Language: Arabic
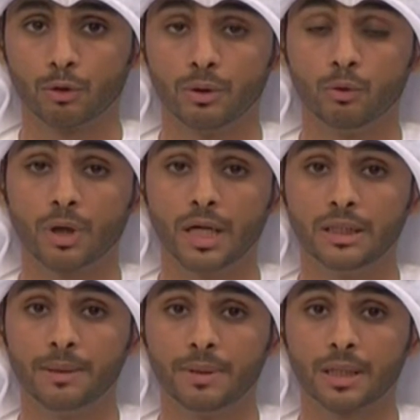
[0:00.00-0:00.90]

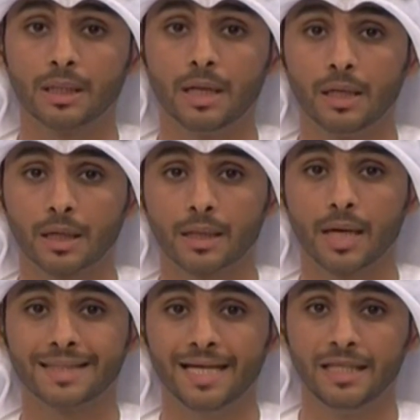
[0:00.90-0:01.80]
نقدم من خلاله قراءة
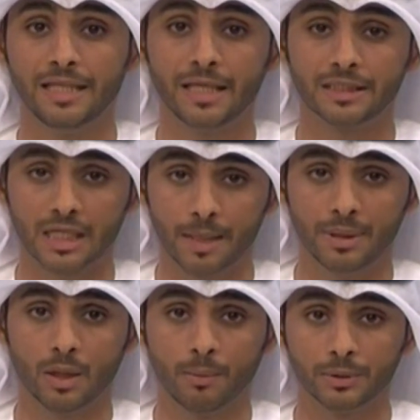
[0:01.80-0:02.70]
تحليلية
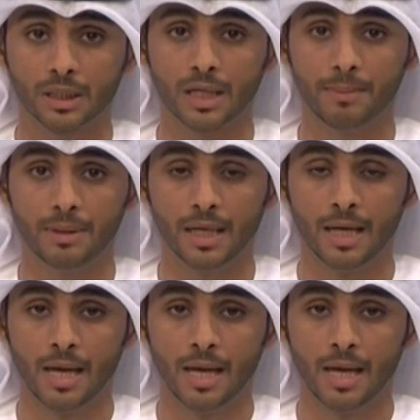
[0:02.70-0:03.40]
شاملة ومتكاملة